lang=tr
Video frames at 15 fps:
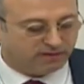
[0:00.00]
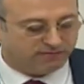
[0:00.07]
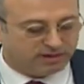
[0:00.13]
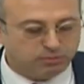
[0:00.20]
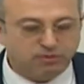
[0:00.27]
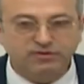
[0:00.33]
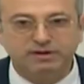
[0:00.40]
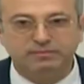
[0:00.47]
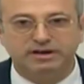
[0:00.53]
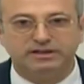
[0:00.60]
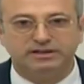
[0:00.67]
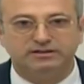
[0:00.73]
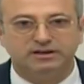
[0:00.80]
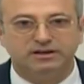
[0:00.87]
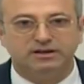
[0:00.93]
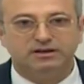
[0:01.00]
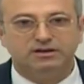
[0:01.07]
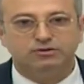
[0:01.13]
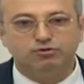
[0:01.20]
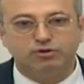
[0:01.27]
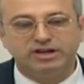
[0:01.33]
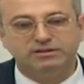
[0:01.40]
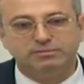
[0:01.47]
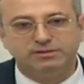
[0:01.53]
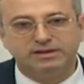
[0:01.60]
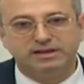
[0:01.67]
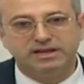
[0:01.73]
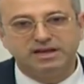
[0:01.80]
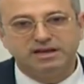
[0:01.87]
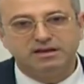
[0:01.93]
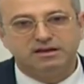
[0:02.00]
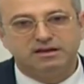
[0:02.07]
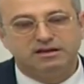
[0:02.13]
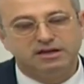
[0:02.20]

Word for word: Ve bu firmanın yönetiminde de